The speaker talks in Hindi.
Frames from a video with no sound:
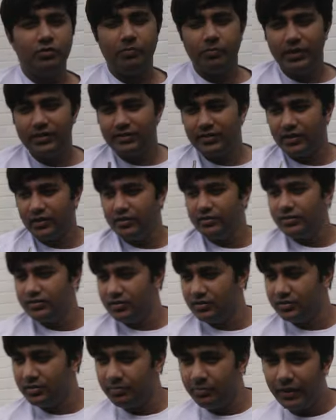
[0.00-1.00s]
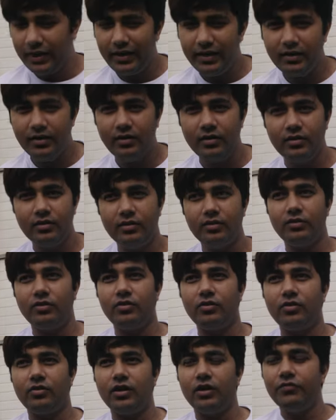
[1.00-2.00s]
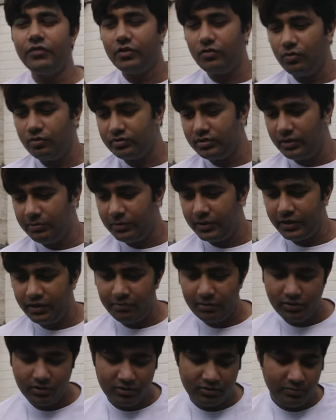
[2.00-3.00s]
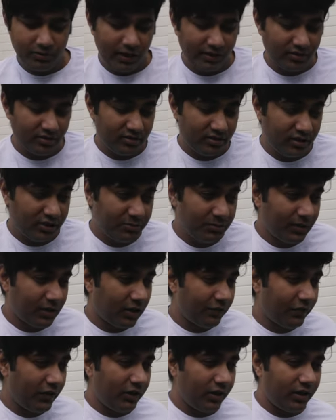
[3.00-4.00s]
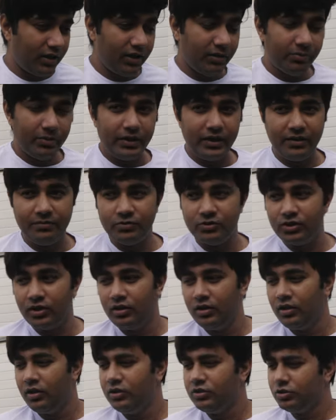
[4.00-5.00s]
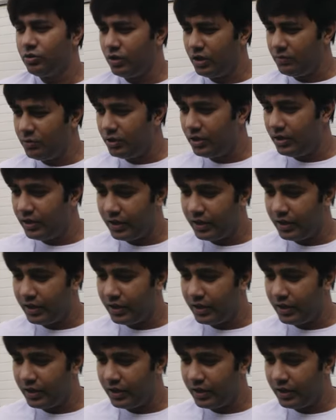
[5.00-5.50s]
सो बेसिकली दिस इज़ द बाइक और काफ़ी कॉस्टली पड़ा है बस इसमें एक्सेसरीज भी काफ़ी लगानी पड़ी है मुझे छोटी मोटी